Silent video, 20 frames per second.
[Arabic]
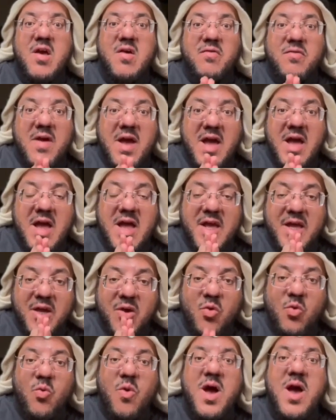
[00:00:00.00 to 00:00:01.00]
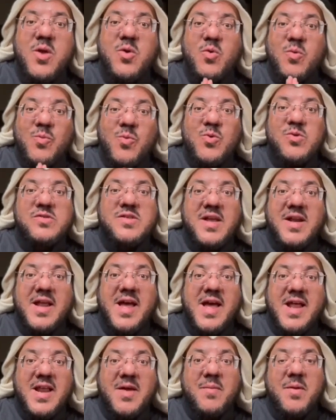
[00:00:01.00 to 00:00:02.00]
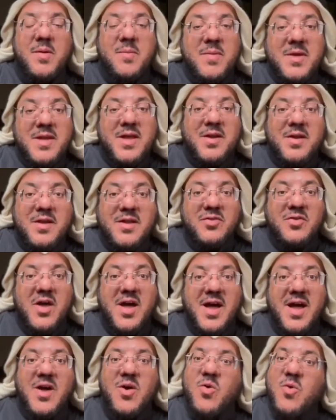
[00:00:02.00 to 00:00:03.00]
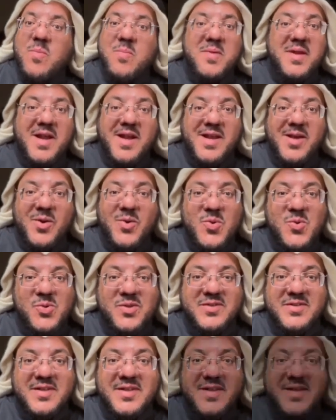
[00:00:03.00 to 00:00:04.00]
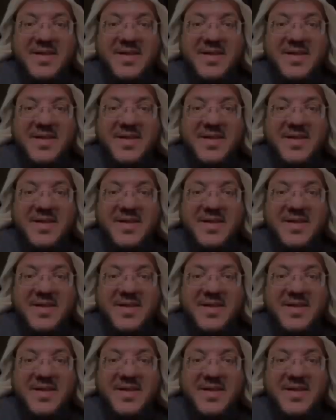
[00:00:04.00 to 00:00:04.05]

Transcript: فإخوان موسى العلمي من الرضاعة هم من اليهود